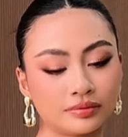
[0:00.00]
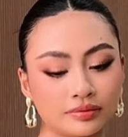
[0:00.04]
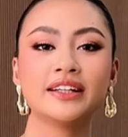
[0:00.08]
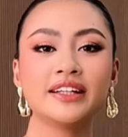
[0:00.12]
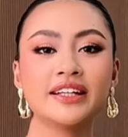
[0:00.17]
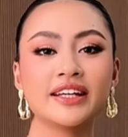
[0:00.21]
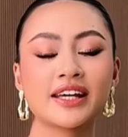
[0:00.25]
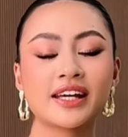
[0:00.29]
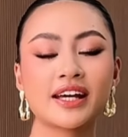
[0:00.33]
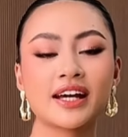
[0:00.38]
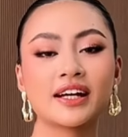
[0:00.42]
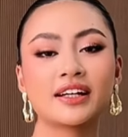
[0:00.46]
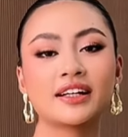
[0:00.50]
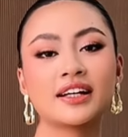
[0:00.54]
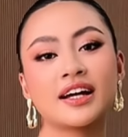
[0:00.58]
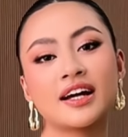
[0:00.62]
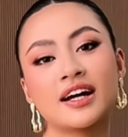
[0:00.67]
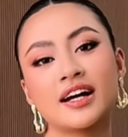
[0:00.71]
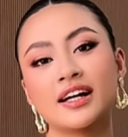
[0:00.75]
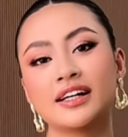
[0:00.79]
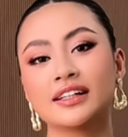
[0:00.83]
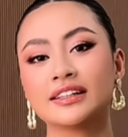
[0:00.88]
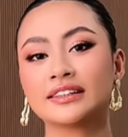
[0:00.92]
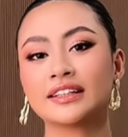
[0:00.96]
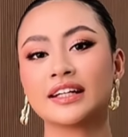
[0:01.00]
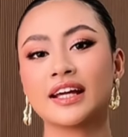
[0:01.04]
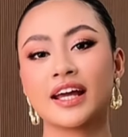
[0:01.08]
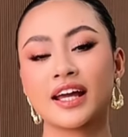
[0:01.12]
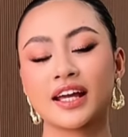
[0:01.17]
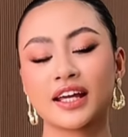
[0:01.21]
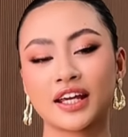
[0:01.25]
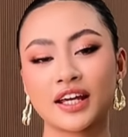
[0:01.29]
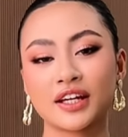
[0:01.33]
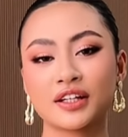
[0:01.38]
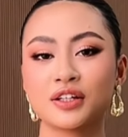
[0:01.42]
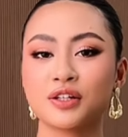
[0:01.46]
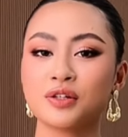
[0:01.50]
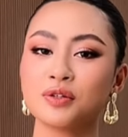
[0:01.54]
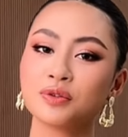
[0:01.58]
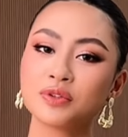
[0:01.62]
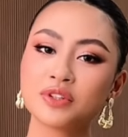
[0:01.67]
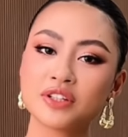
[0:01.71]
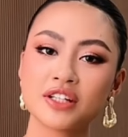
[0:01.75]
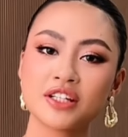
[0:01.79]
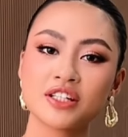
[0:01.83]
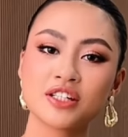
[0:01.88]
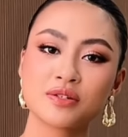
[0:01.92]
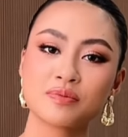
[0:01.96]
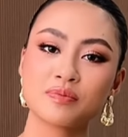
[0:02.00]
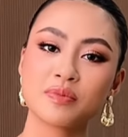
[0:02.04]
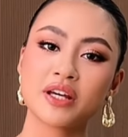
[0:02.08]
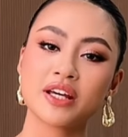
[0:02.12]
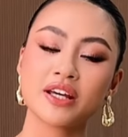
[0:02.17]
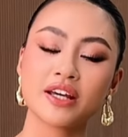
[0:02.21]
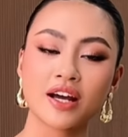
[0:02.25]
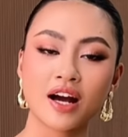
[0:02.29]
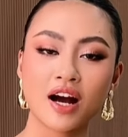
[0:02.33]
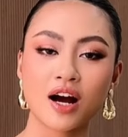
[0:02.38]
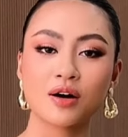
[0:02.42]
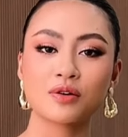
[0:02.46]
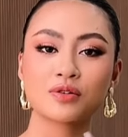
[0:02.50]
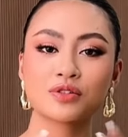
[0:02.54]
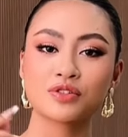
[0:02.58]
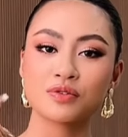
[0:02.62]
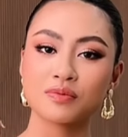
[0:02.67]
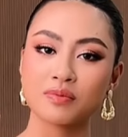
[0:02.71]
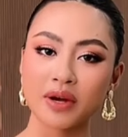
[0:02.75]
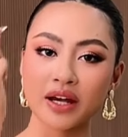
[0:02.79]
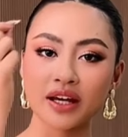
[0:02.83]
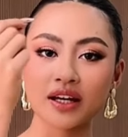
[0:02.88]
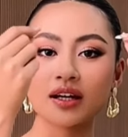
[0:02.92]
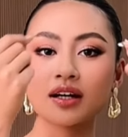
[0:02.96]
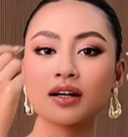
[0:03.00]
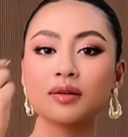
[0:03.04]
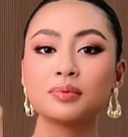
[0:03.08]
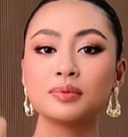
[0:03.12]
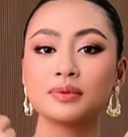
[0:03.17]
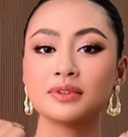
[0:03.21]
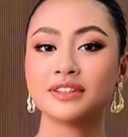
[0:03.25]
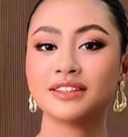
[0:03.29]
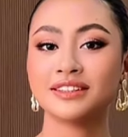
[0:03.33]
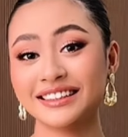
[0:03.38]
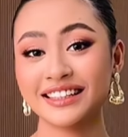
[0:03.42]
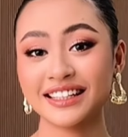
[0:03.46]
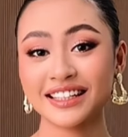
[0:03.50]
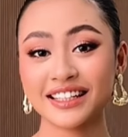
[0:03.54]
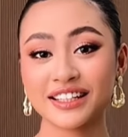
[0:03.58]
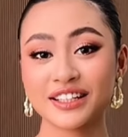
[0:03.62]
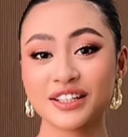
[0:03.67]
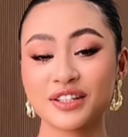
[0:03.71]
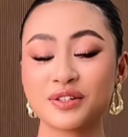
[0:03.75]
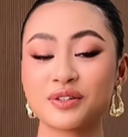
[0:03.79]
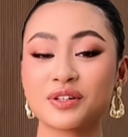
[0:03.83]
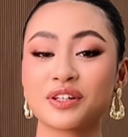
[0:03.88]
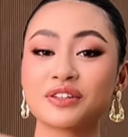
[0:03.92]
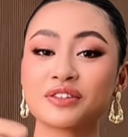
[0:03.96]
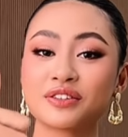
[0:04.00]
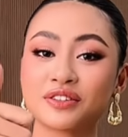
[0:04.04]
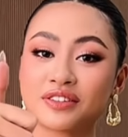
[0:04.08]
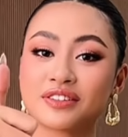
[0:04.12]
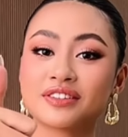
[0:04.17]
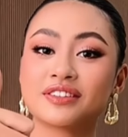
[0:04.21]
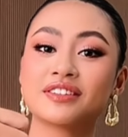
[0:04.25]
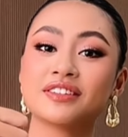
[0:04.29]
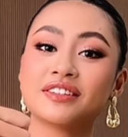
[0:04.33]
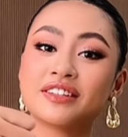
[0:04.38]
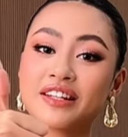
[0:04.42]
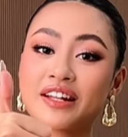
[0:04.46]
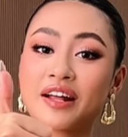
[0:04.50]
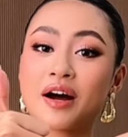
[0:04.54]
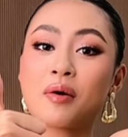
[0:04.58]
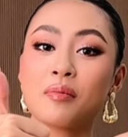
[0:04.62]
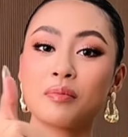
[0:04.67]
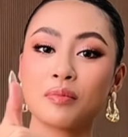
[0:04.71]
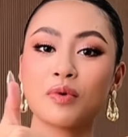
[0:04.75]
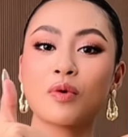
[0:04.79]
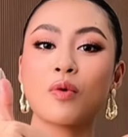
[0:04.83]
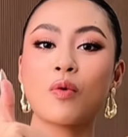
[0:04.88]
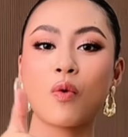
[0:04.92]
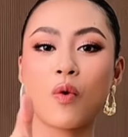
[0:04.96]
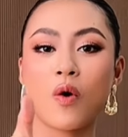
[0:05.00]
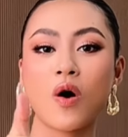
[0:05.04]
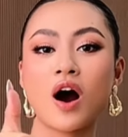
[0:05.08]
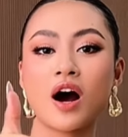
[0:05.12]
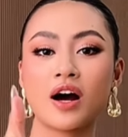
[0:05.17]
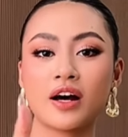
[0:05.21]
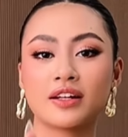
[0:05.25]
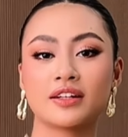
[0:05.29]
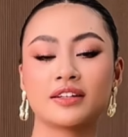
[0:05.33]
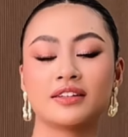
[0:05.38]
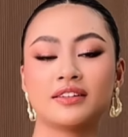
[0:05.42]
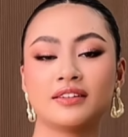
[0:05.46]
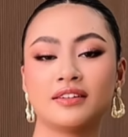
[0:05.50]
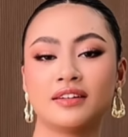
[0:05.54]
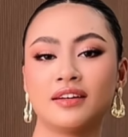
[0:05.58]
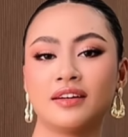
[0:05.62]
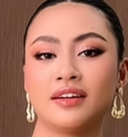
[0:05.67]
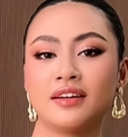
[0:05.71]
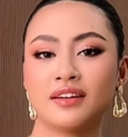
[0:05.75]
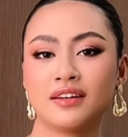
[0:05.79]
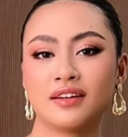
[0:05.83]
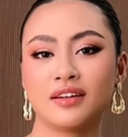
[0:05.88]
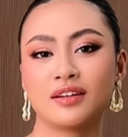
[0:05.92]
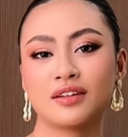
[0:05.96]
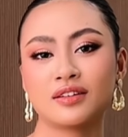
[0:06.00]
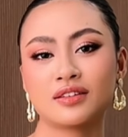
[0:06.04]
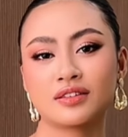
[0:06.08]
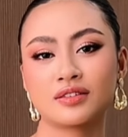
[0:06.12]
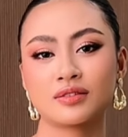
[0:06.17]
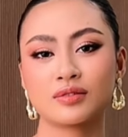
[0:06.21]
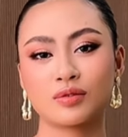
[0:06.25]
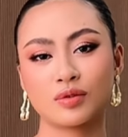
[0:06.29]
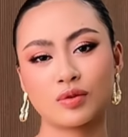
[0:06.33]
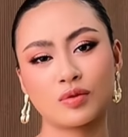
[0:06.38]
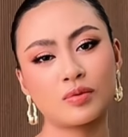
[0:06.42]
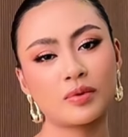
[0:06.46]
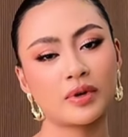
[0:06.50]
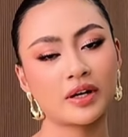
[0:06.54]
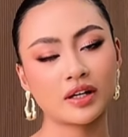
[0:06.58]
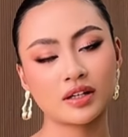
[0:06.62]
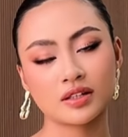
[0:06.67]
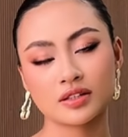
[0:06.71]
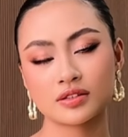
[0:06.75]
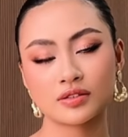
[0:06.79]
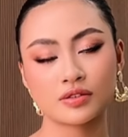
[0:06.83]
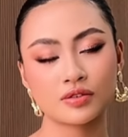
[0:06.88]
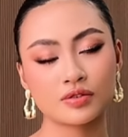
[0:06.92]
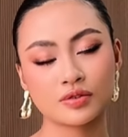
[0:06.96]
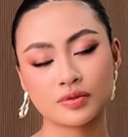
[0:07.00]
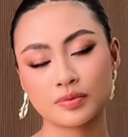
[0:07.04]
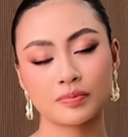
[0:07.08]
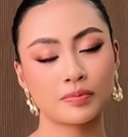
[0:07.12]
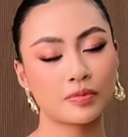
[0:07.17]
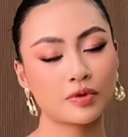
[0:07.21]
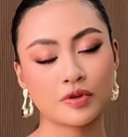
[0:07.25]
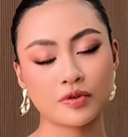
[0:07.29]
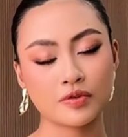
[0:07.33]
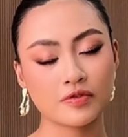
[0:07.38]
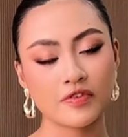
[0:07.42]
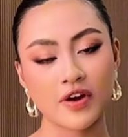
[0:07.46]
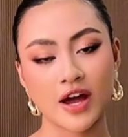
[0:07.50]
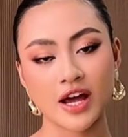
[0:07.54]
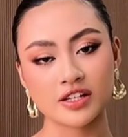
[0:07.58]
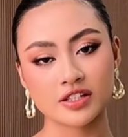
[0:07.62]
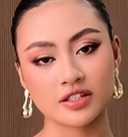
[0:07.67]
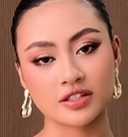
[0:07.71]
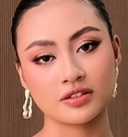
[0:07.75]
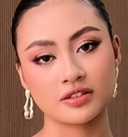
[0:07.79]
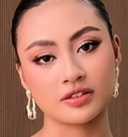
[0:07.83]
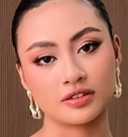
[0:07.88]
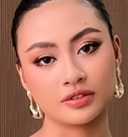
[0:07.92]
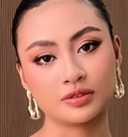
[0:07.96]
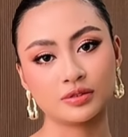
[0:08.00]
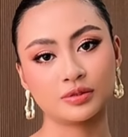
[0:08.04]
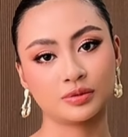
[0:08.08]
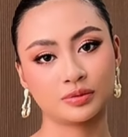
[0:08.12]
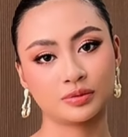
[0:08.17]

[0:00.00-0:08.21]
Likana can you teach me how to make up you are the number one oh my god so professional